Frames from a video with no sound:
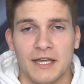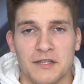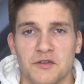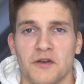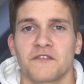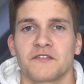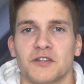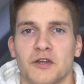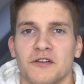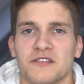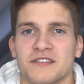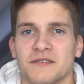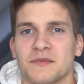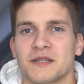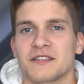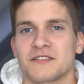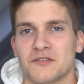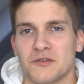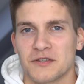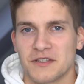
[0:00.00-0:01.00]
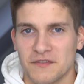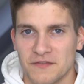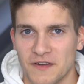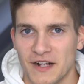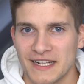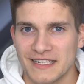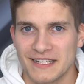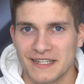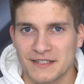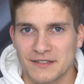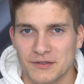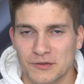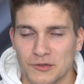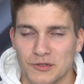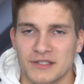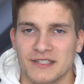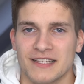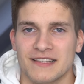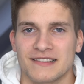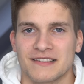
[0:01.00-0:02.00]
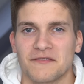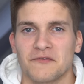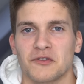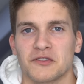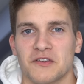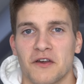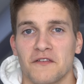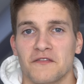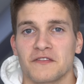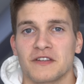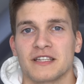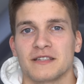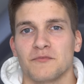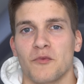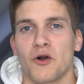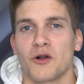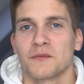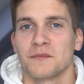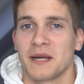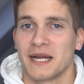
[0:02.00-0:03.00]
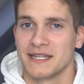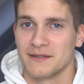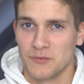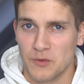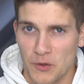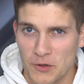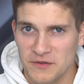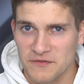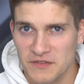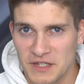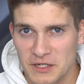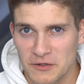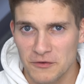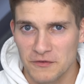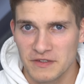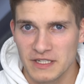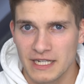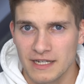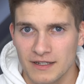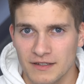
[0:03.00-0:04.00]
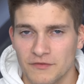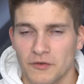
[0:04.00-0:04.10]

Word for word: Ich hoffe trotzdem, dass es euch gefallen hat und dann sehen wir uns hoffentlich morgen bei einem neuen Video wieder.